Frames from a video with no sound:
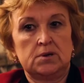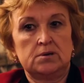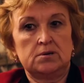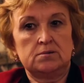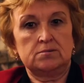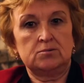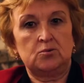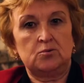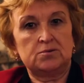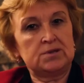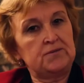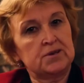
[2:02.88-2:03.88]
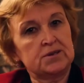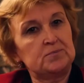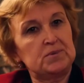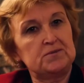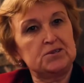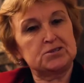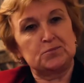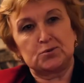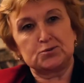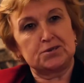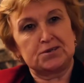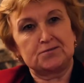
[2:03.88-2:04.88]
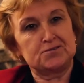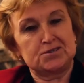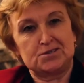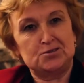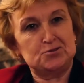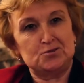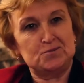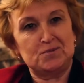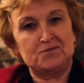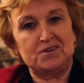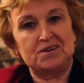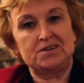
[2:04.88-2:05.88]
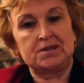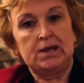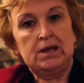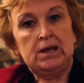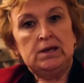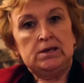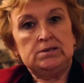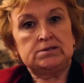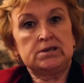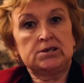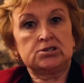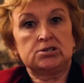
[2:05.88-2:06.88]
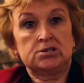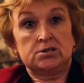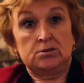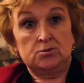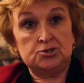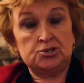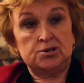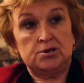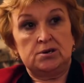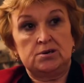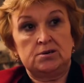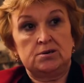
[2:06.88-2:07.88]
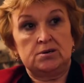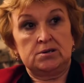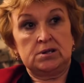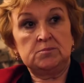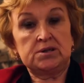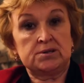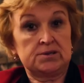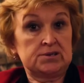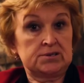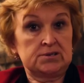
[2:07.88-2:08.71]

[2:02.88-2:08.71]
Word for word: Э, ну, наверное, подвижка просто так в жизни ничего не бывает. И старшая дочь, а, она мне тогда